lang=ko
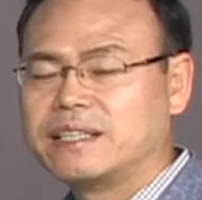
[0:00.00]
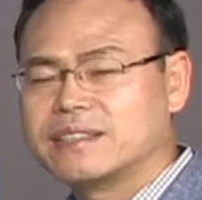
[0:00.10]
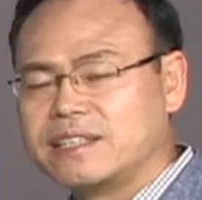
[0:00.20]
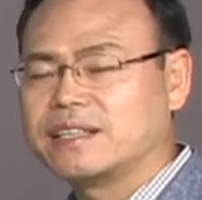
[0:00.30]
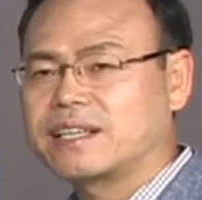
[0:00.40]

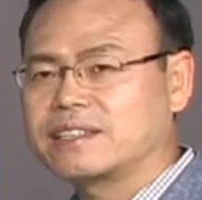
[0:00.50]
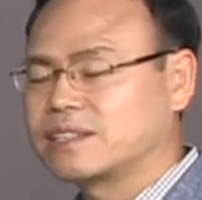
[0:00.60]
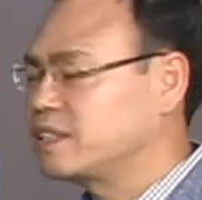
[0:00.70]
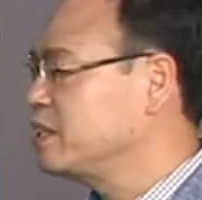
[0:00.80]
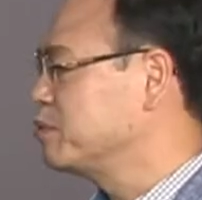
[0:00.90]
그에 따라서
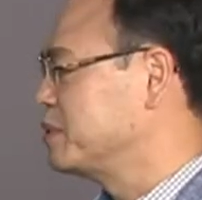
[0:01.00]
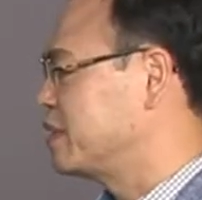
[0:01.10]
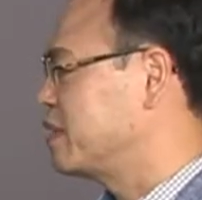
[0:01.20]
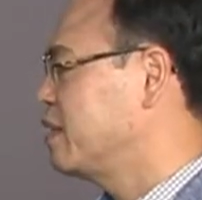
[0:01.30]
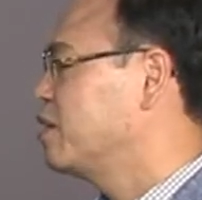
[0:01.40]

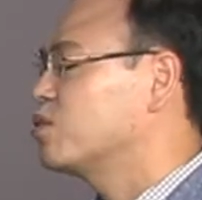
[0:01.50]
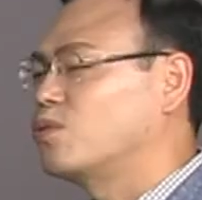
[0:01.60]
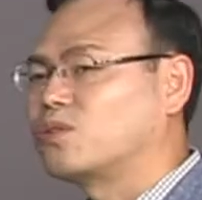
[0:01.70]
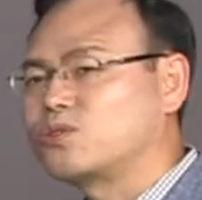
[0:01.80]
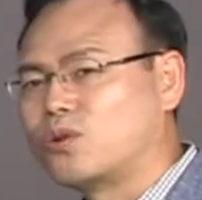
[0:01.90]
기업은
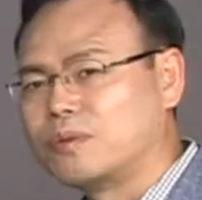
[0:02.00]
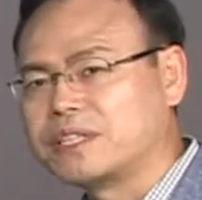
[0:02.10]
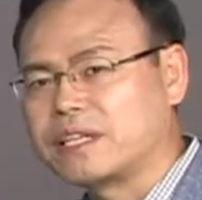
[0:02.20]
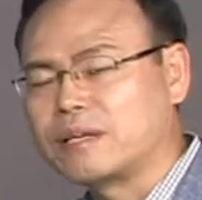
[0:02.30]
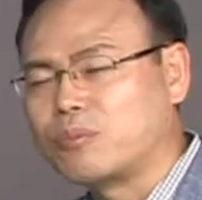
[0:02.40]
또
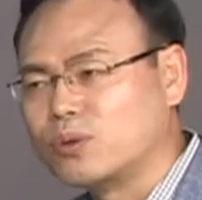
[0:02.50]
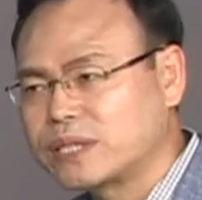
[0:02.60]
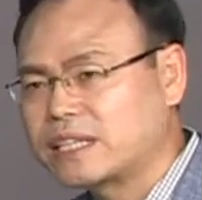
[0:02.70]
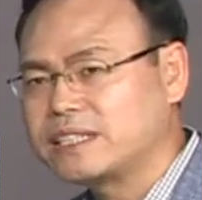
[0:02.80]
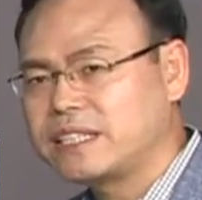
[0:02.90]
종업원들에게
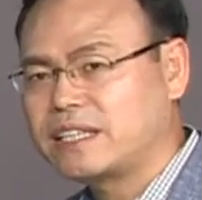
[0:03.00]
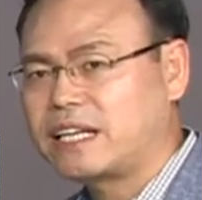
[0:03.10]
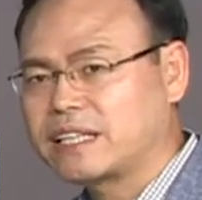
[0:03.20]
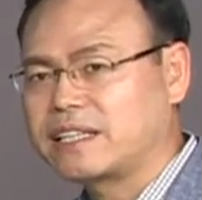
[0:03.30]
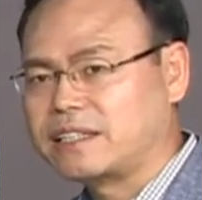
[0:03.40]
보상을
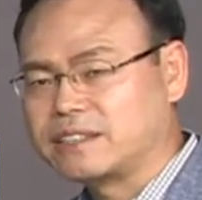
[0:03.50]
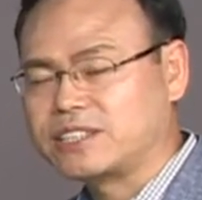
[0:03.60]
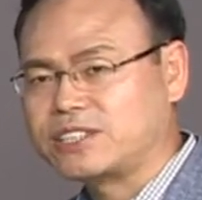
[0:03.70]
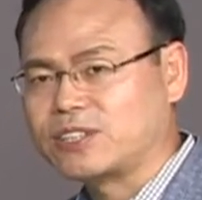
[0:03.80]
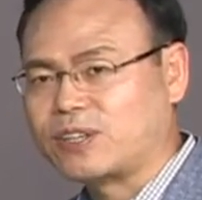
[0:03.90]
시행하게 되는
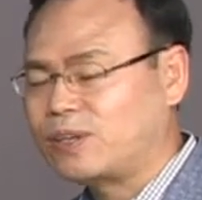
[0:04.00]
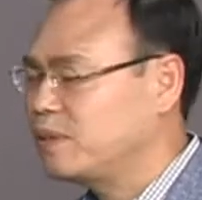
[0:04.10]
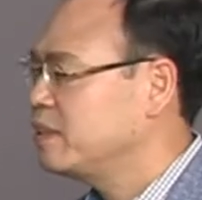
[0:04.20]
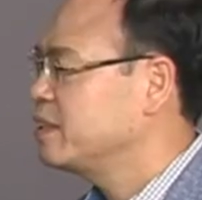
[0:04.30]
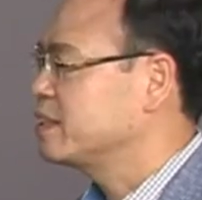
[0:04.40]
것이죠.
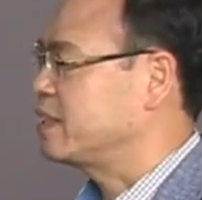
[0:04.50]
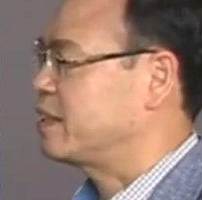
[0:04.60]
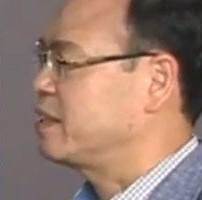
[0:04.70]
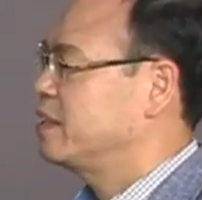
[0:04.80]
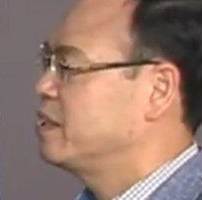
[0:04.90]

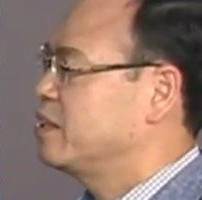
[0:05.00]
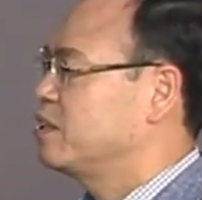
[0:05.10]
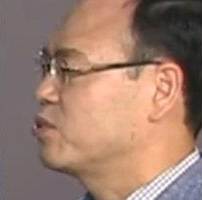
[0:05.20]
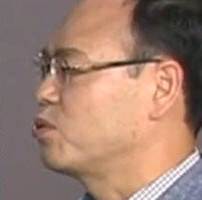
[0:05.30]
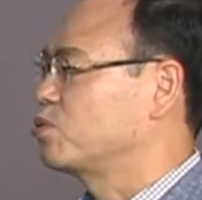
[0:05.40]
예.
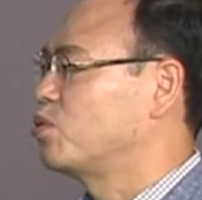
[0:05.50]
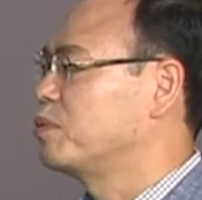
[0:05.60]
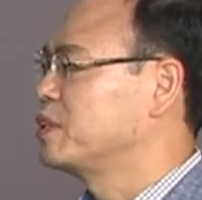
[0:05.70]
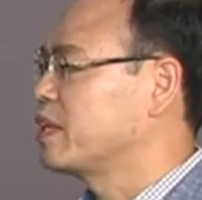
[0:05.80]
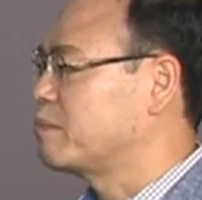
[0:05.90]
또
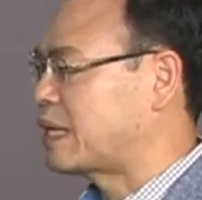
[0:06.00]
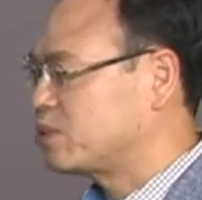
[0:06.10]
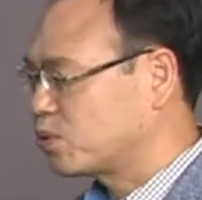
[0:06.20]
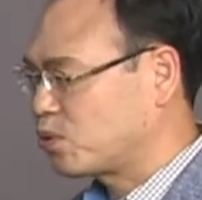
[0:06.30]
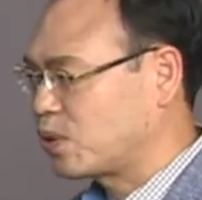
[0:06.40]
종업원들의
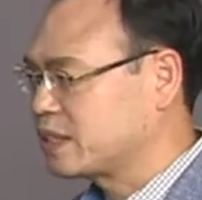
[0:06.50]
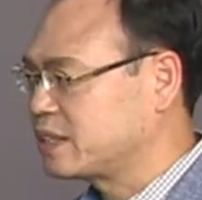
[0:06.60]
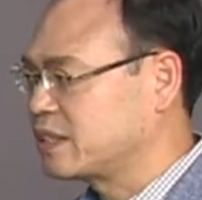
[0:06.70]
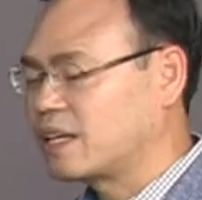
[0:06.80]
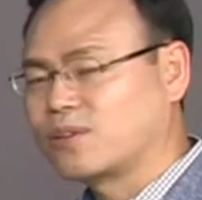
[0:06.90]
만족도가
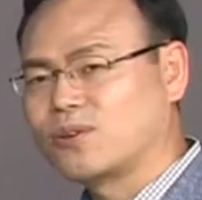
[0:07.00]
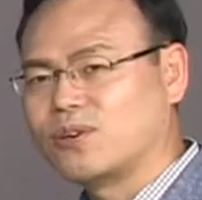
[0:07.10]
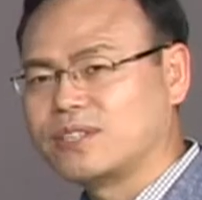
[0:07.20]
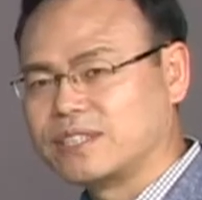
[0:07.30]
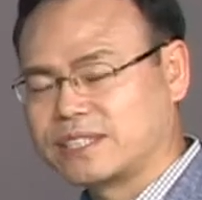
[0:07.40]

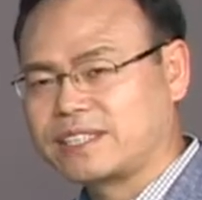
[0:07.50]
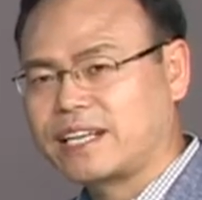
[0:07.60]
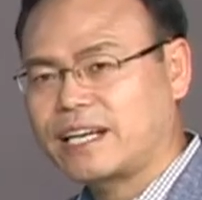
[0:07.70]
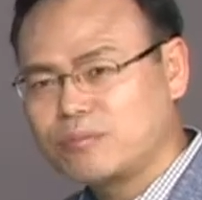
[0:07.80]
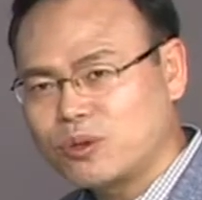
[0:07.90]
증가하고 역시
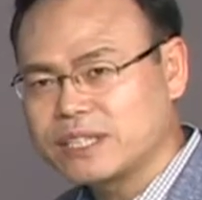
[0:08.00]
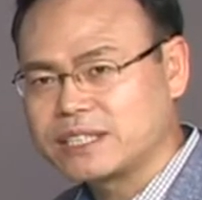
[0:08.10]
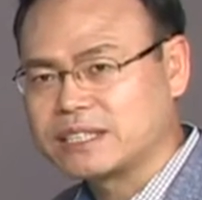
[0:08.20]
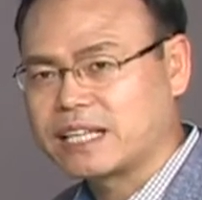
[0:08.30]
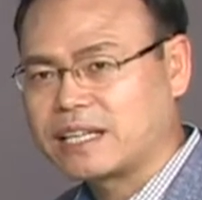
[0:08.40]
행복이
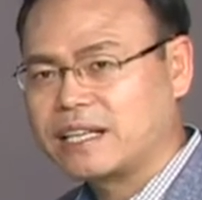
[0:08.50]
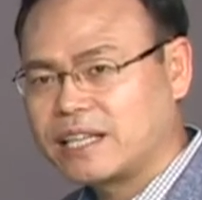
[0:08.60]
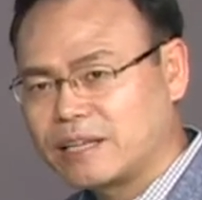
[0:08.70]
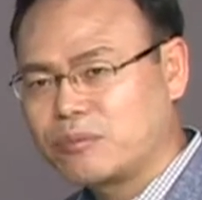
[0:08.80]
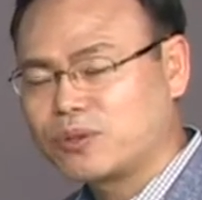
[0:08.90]
증가,
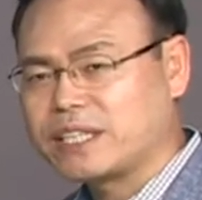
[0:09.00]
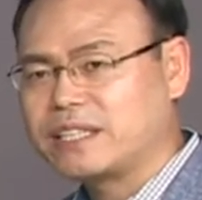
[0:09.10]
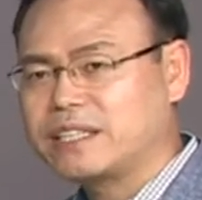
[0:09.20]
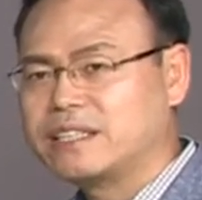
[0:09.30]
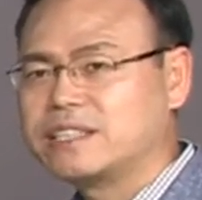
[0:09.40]

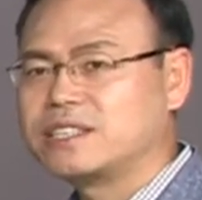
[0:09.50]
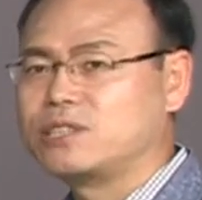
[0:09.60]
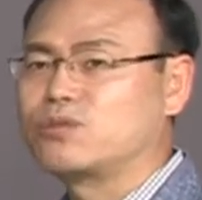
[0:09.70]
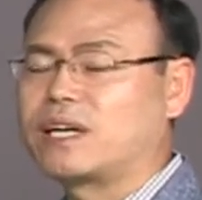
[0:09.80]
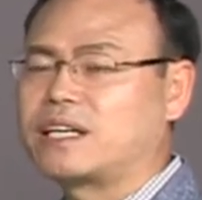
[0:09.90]
행복이
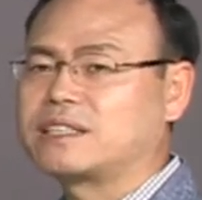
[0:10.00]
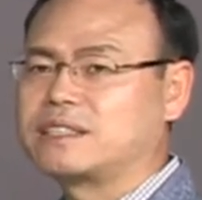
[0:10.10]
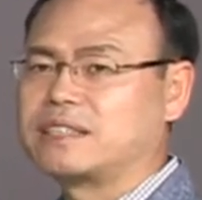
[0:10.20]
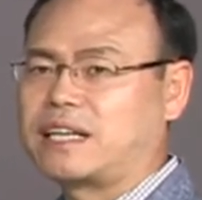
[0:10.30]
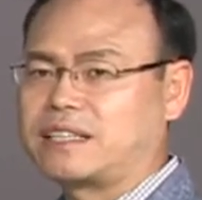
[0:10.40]
지수가
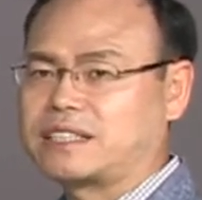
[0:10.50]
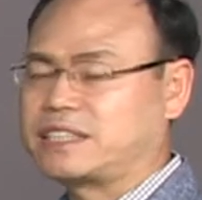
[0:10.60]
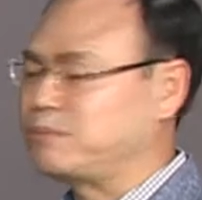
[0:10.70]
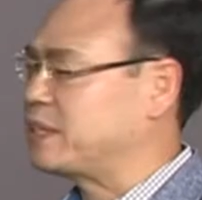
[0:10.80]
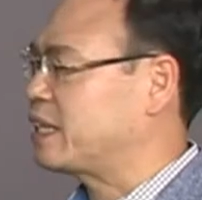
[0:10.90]
증가할
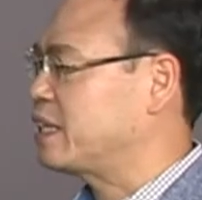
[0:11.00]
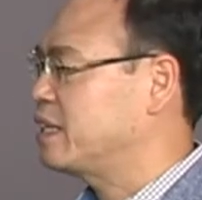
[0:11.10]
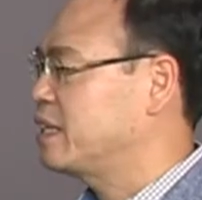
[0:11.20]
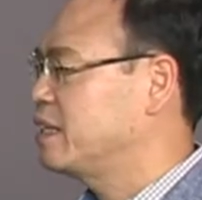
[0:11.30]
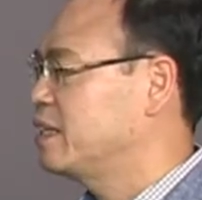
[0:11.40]
것입니다.
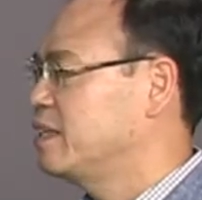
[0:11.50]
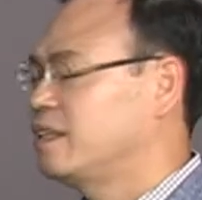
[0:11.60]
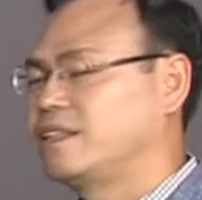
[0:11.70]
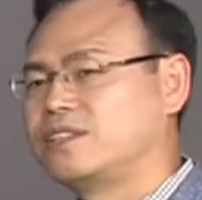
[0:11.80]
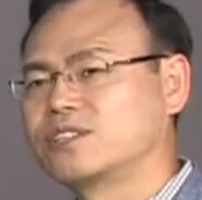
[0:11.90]

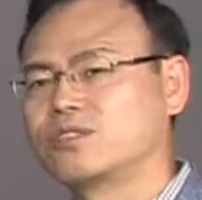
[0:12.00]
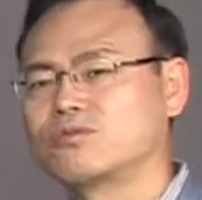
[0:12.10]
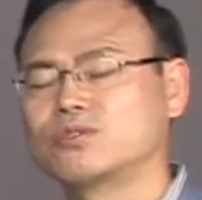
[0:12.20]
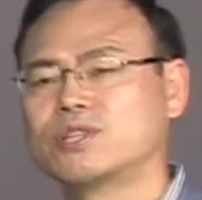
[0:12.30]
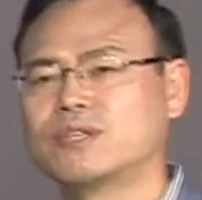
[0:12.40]
역시
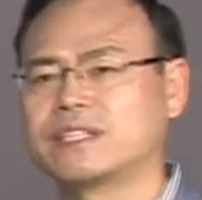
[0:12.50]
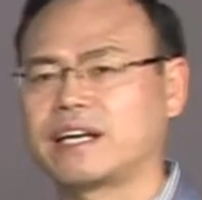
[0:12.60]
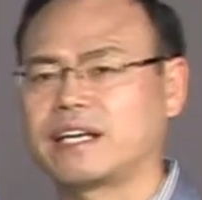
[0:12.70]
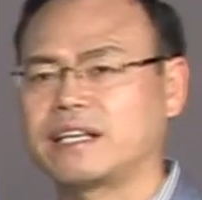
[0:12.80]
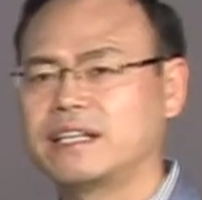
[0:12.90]

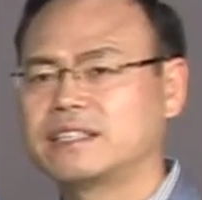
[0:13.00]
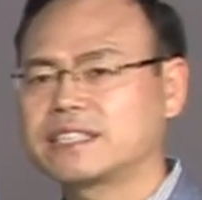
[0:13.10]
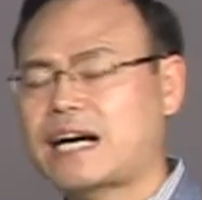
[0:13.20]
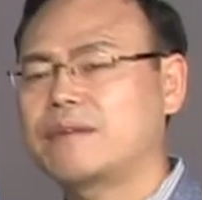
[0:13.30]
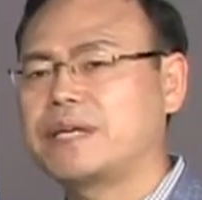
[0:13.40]
구성원들의
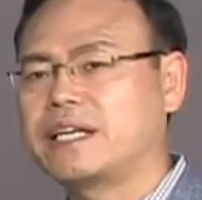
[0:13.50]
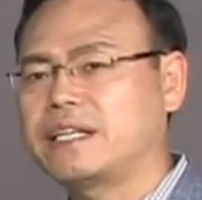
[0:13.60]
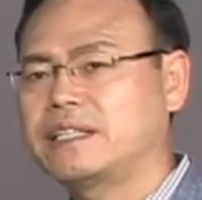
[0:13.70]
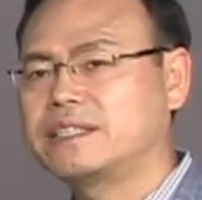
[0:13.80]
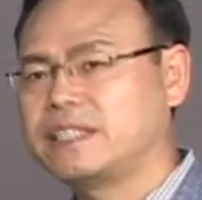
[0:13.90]

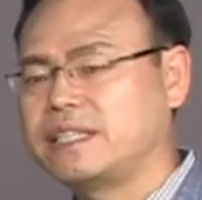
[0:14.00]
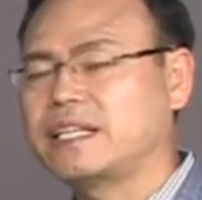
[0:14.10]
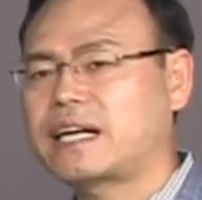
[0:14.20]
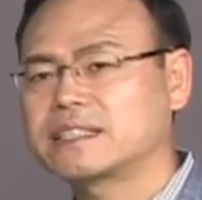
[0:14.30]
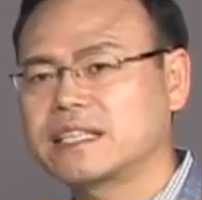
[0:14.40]
삶의 질이
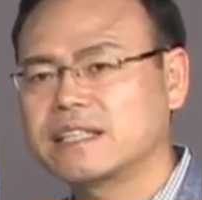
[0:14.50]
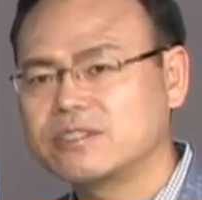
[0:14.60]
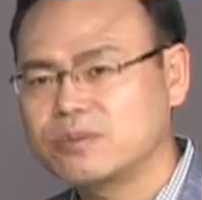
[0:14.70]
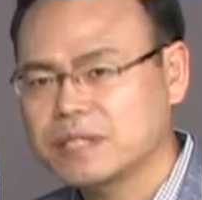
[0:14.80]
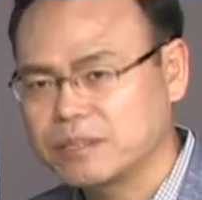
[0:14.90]
향상될
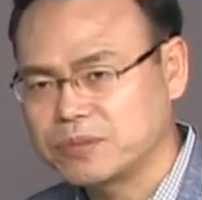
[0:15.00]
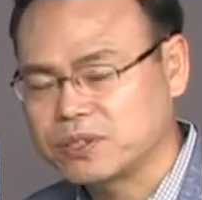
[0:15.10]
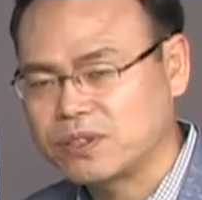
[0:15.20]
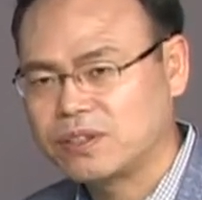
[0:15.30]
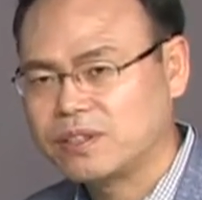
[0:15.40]
수밖에 없죠.